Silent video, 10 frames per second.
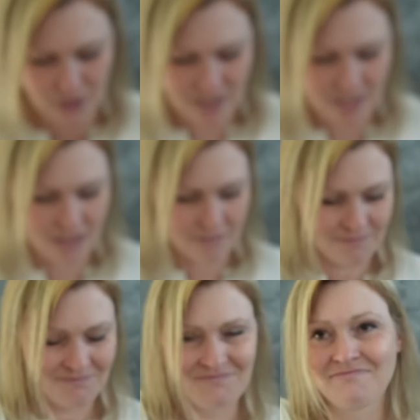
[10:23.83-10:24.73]
fois-ci
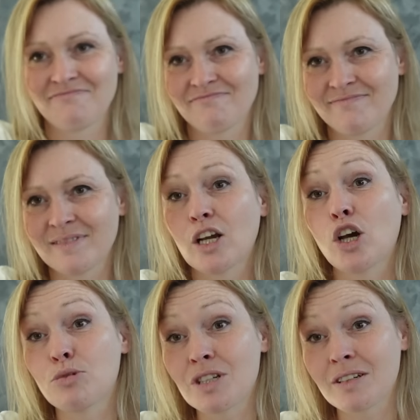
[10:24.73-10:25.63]

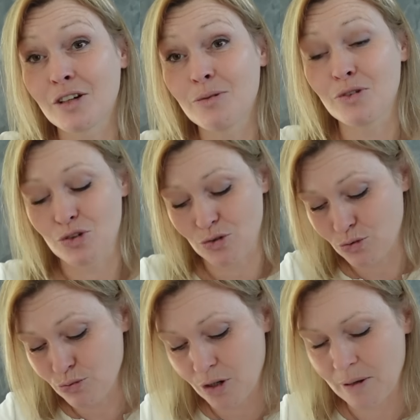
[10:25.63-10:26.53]
comme je, comme
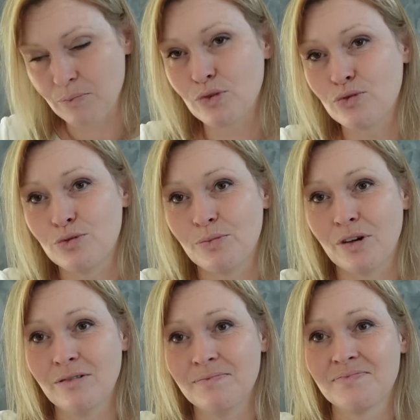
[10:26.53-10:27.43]
couds quand même beaucoup de
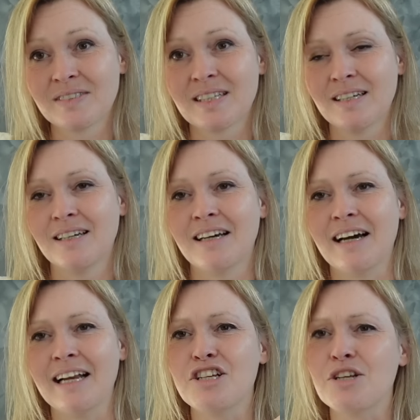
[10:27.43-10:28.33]
blanc
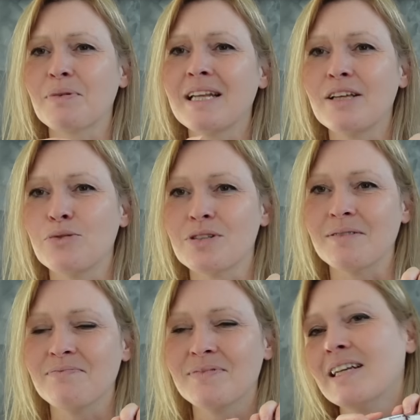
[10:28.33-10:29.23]
ben, là j'ai pris la dose
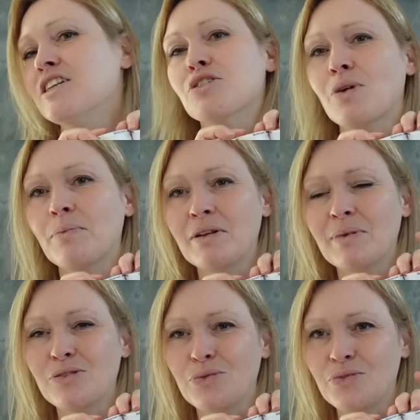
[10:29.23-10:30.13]
hein. là j'ai 3000
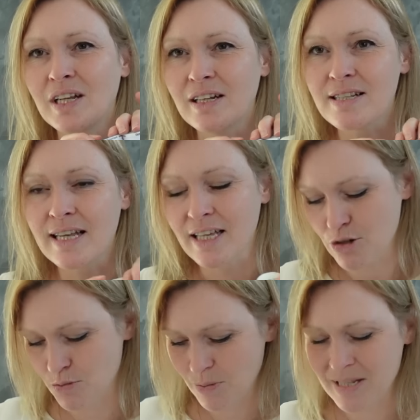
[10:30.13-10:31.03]
mètres de fil ça y est
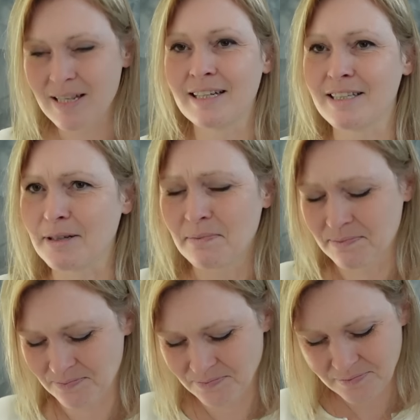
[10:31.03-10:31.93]
je peux passer l'été
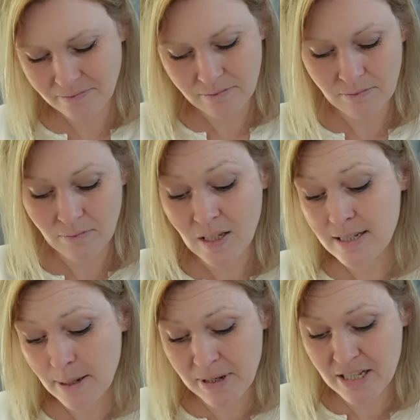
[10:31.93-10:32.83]

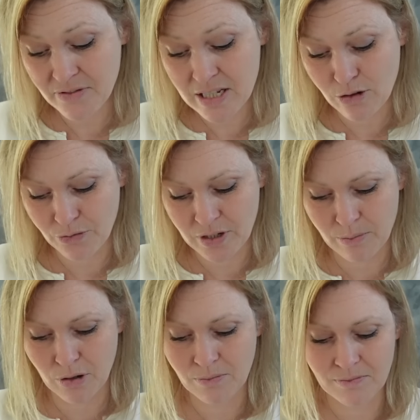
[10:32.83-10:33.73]
ça passe vite le fil
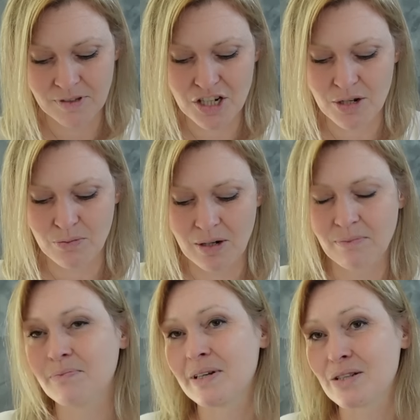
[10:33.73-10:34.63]
blanc chez moi
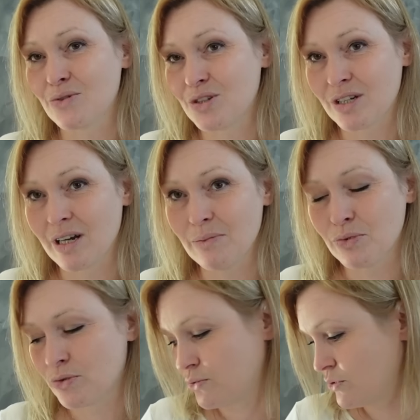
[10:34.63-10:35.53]
parce que j'ai quand même
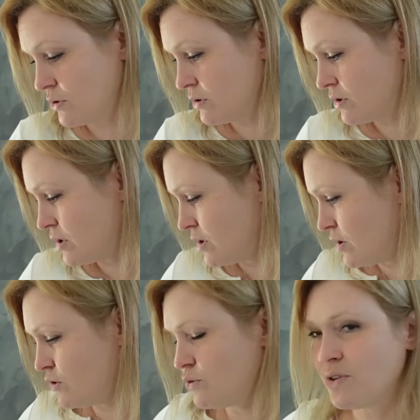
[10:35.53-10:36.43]
beaucoup
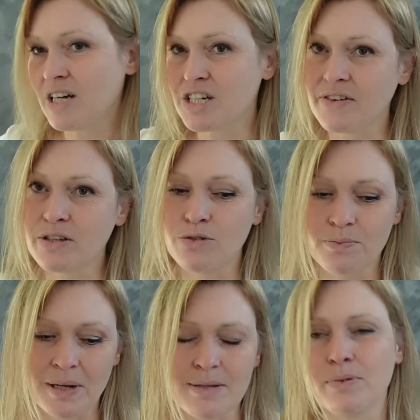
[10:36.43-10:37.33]
d'ouvrages avec
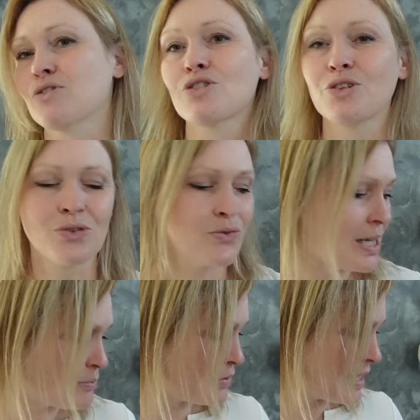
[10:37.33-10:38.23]
une base blanche donc
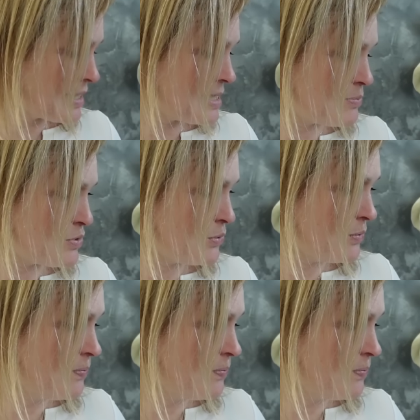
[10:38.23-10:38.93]
voilà pour la réception